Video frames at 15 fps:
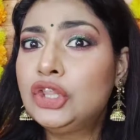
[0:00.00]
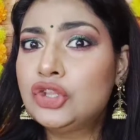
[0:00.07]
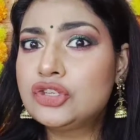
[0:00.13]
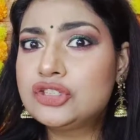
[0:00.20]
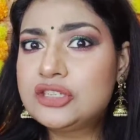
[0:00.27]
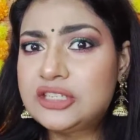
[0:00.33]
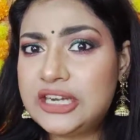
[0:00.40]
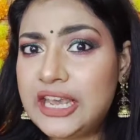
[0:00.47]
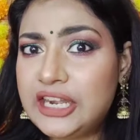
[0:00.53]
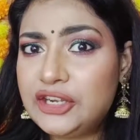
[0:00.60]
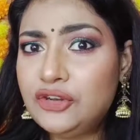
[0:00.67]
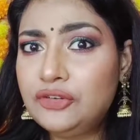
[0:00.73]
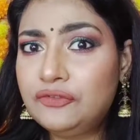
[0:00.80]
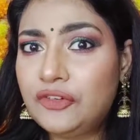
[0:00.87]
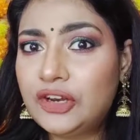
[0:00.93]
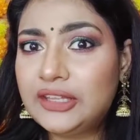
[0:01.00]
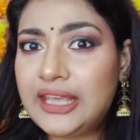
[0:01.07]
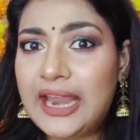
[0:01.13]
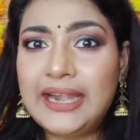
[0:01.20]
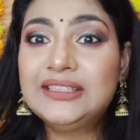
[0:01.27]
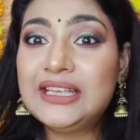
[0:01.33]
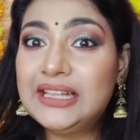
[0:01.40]
तो स्टे ट्यून फॉर
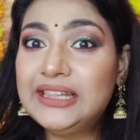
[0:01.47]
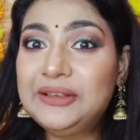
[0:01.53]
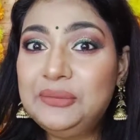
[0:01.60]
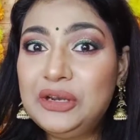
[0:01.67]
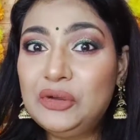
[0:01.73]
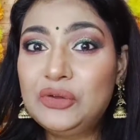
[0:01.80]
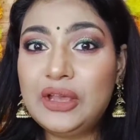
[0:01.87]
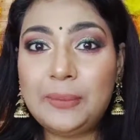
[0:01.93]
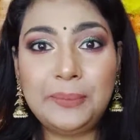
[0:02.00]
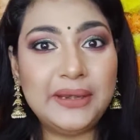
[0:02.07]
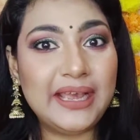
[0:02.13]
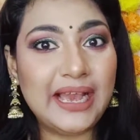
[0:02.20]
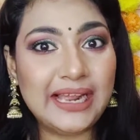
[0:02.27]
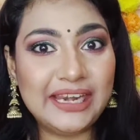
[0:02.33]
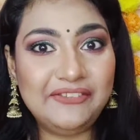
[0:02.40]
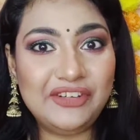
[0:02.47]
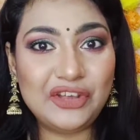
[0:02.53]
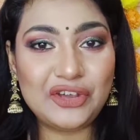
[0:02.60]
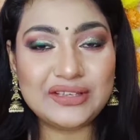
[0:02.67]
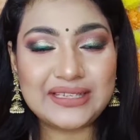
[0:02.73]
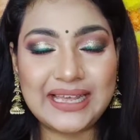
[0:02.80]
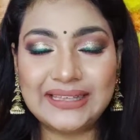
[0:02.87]
दैट जल्दी मिलोगे अपनी अगली
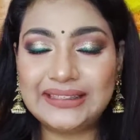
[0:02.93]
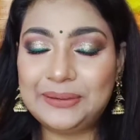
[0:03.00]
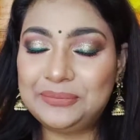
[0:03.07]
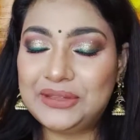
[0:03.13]
वीडियो के साथ